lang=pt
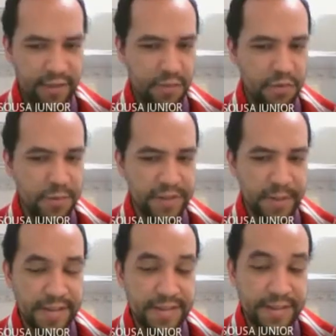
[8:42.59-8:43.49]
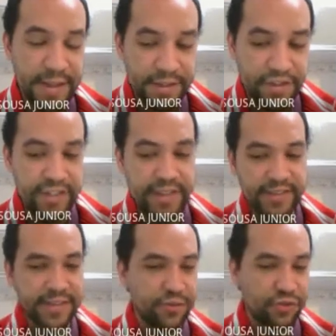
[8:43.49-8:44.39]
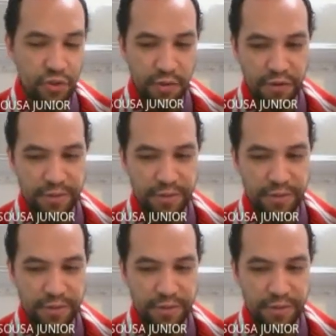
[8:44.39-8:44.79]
Vamos prestar bastante atenção de novo, vou